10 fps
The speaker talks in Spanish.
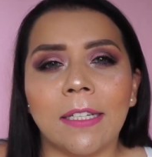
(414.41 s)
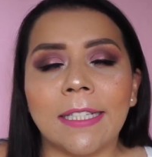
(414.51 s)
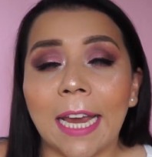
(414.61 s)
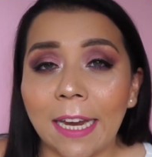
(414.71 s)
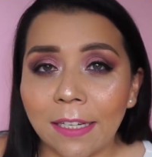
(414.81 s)

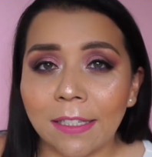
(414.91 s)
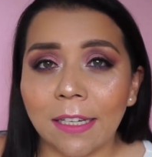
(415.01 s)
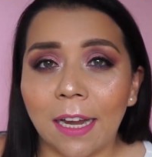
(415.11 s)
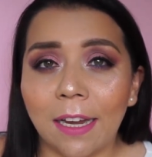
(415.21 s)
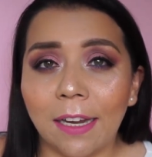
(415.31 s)

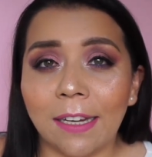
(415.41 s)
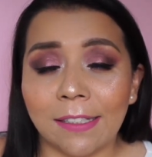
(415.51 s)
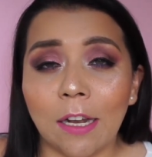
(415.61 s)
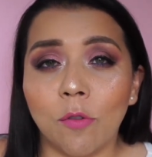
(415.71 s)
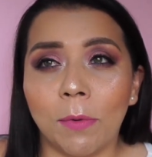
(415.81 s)
6
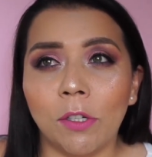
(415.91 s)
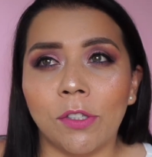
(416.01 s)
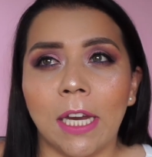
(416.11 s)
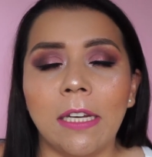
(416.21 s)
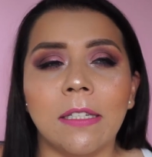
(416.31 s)
hasta el número
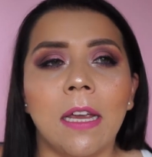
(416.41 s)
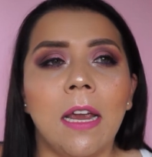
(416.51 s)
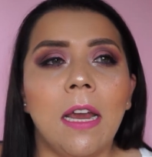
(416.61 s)
6